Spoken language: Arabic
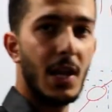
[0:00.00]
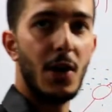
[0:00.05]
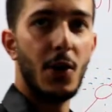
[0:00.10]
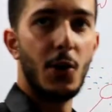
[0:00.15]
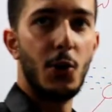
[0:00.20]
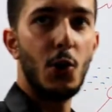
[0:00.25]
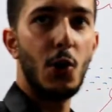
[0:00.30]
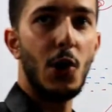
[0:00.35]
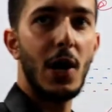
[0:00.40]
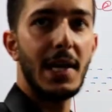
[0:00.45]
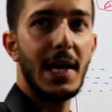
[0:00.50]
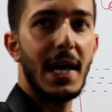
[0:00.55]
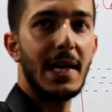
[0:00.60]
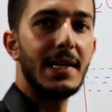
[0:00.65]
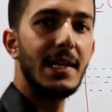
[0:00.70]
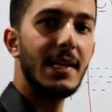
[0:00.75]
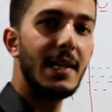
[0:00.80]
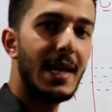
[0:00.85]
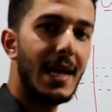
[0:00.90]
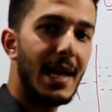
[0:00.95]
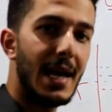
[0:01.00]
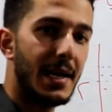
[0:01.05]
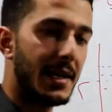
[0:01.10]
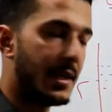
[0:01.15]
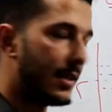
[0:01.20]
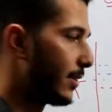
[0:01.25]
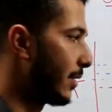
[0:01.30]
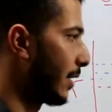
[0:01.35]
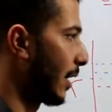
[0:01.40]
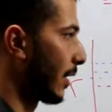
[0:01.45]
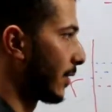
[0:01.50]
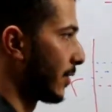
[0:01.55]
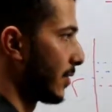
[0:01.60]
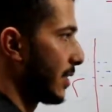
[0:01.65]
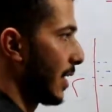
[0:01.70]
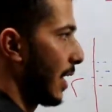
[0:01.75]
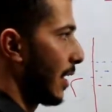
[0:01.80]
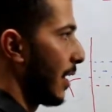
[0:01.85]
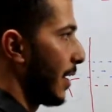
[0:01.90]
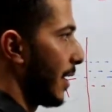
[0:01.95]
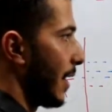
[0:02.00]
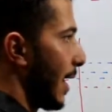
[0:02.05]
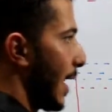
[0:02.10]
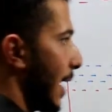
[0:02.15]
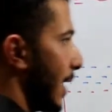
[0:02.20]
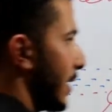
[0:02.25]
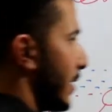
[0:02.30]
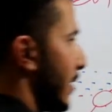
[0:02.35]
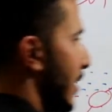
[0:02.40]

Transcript: نهى يعني نهاية اختصار لنهاية